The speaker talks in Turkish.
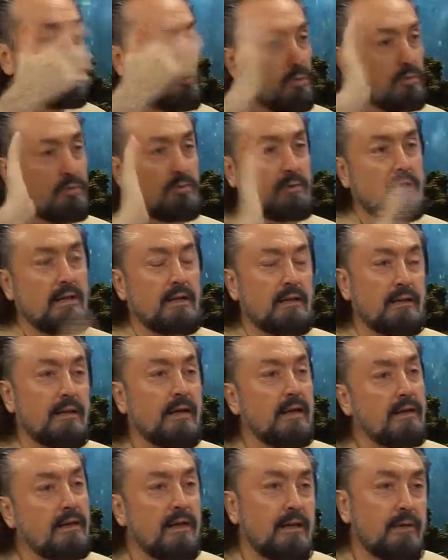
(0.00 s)
Çok güzel
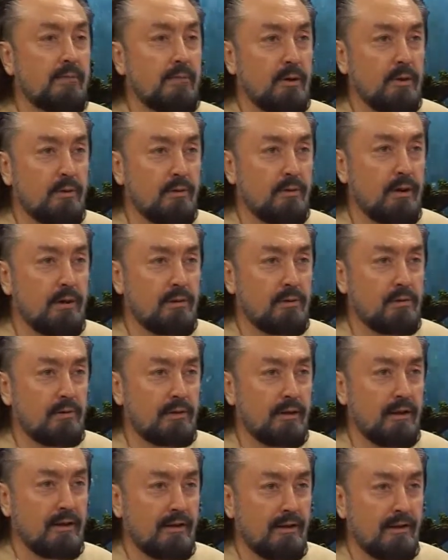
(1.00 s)
ikna ederdim ben onlar
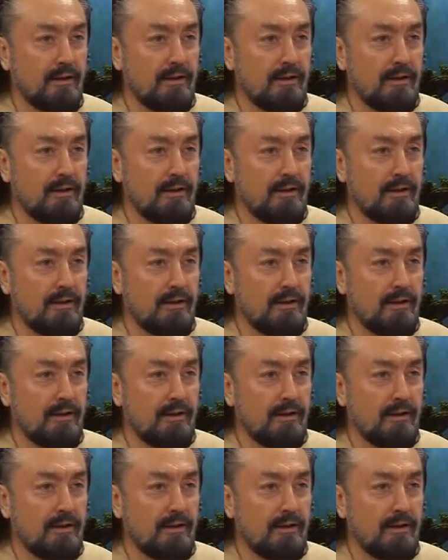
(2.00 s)
orada.